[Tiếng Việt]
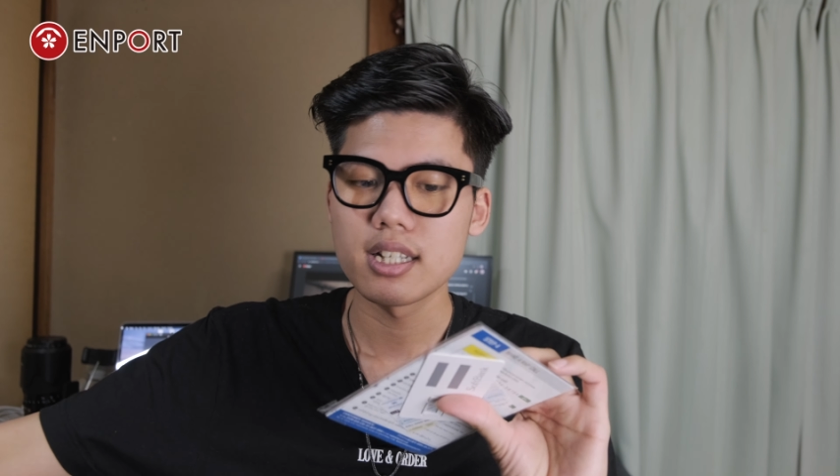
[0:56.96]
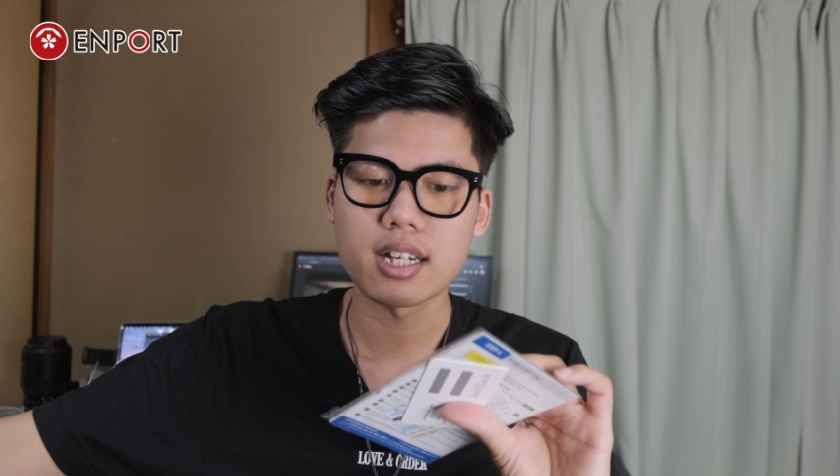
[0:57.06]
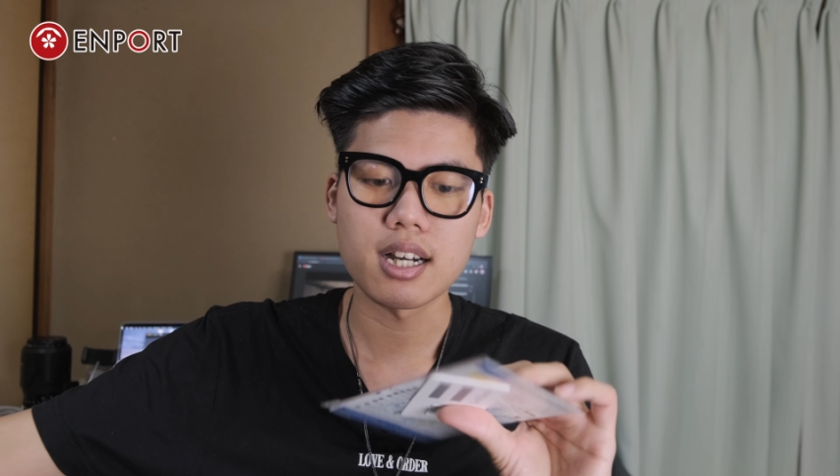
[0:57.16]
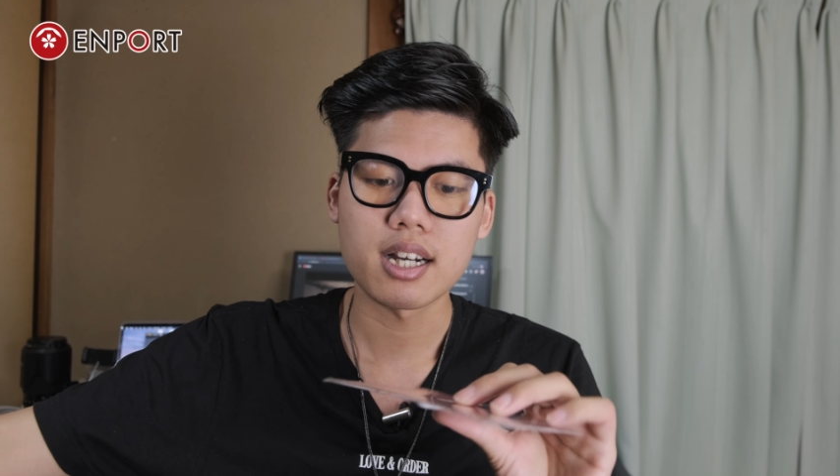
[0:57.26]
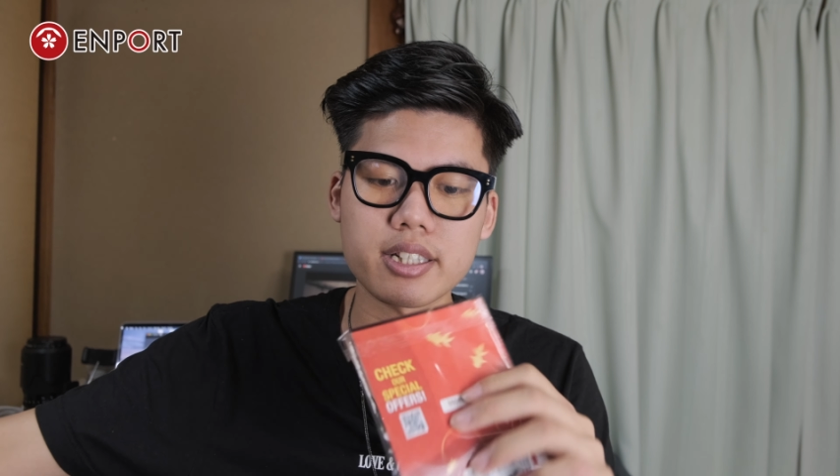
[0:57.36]

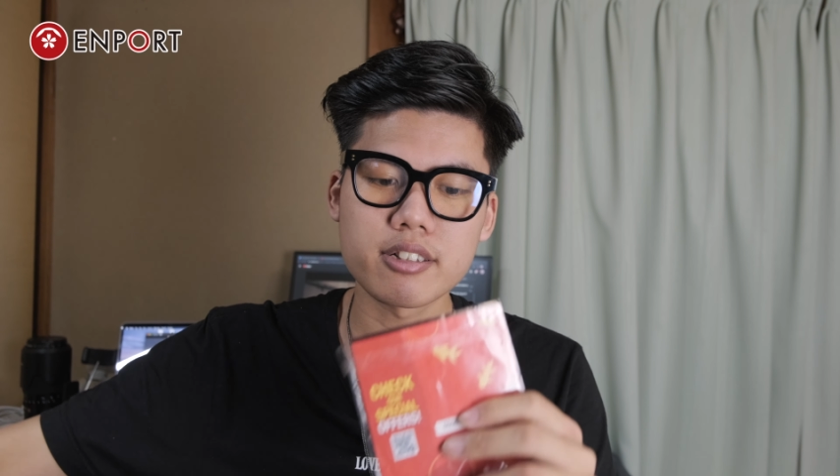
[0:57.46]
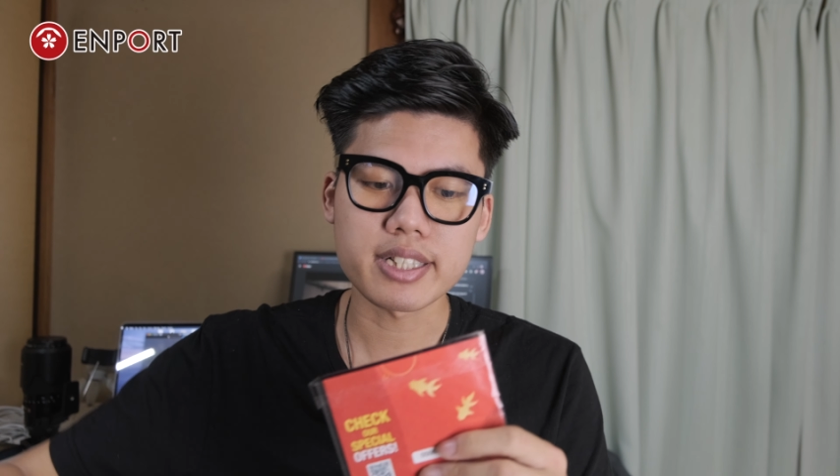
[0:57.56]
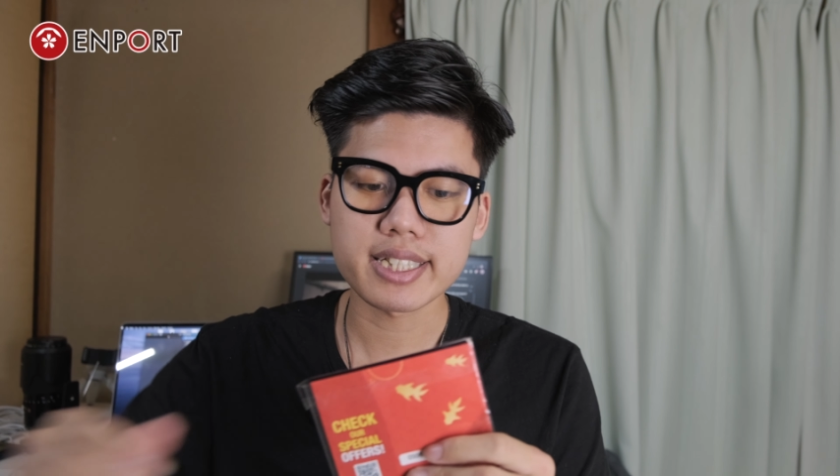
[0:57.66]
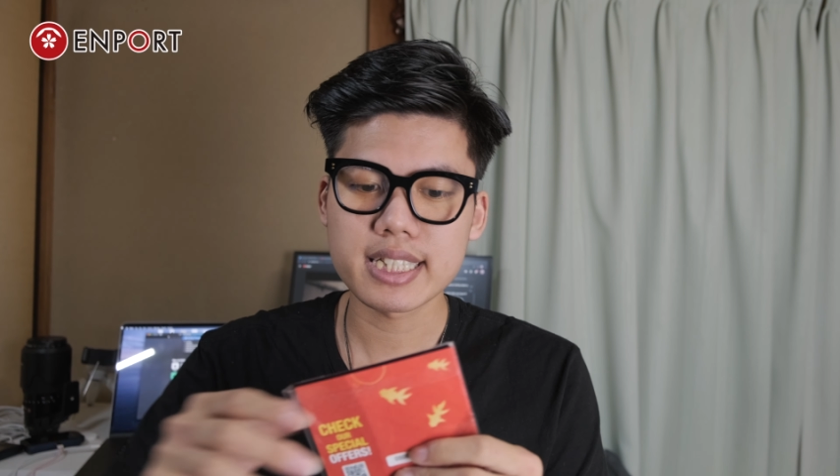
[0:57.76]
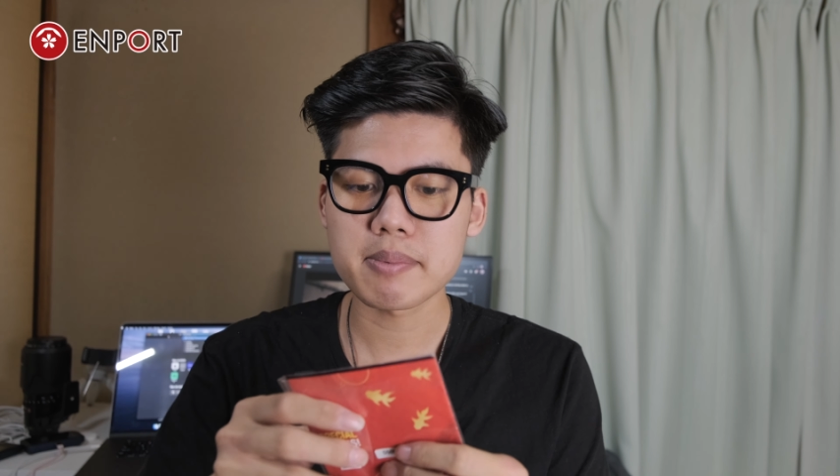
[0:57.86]
à,
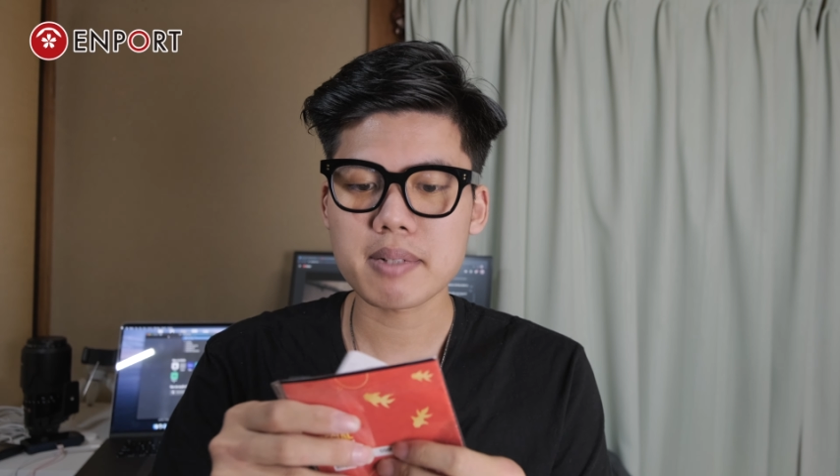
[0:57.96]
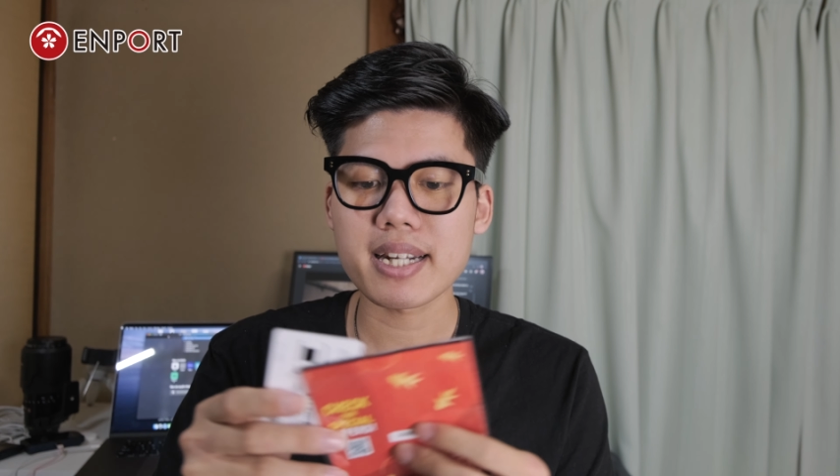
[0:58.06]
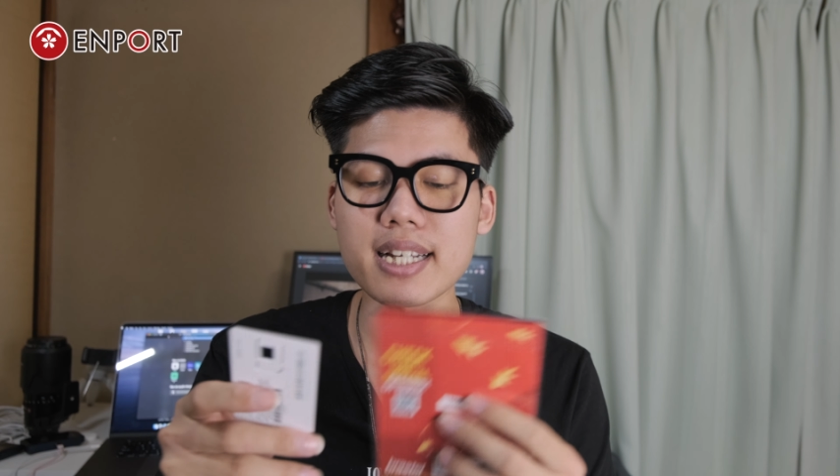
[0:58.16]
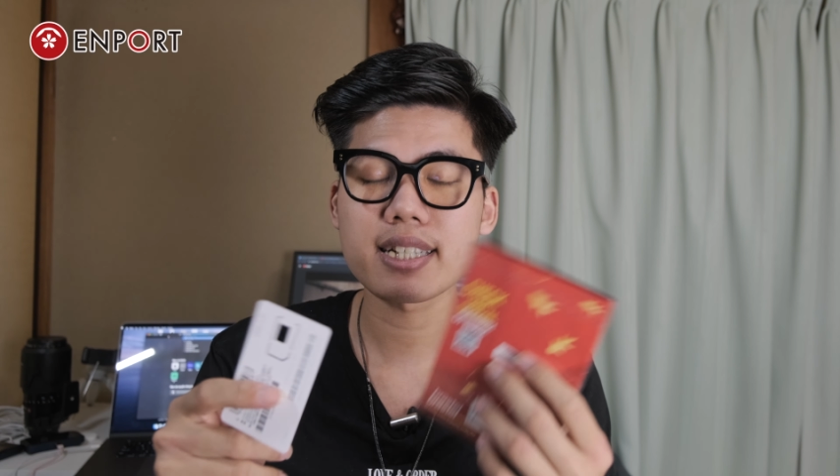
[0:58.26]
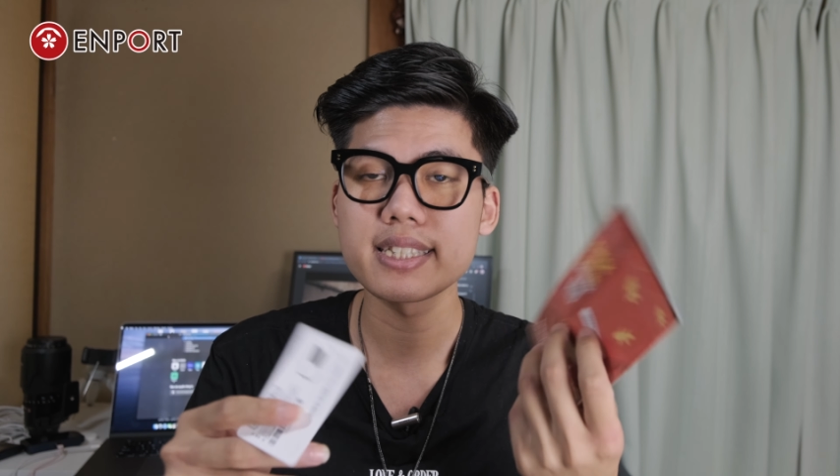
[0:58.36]
thường thì khi mà các bạn đăng